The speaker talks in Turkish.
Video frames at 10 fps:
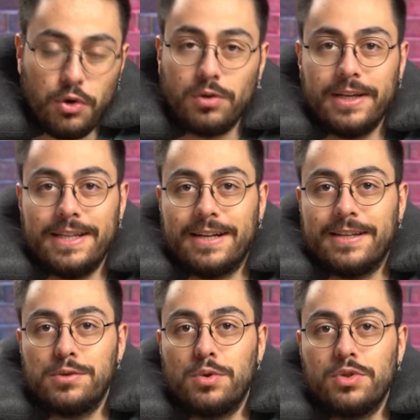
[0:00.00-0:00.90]
yolda
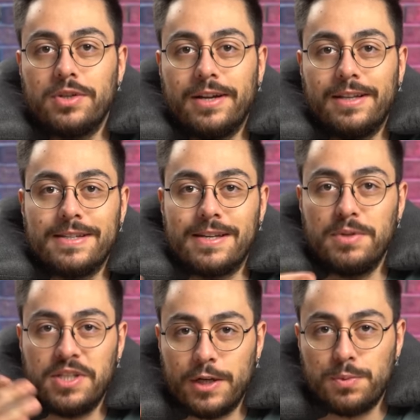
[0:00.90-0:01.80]
giderken sonuçta arkadaşlar
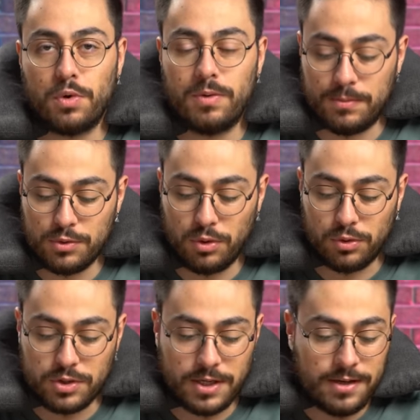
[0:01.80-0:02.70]
bir şarj probleminiz
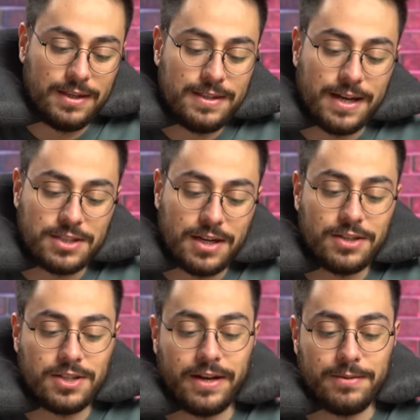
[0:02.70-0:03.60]
olursa ihtiyacı
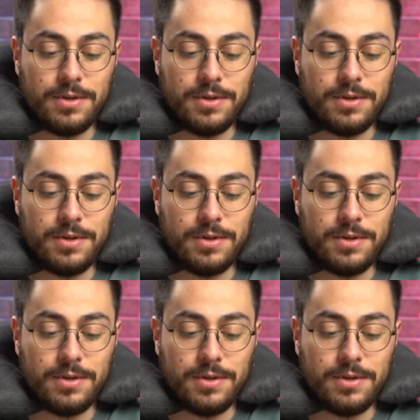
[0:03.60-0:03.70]
karşılar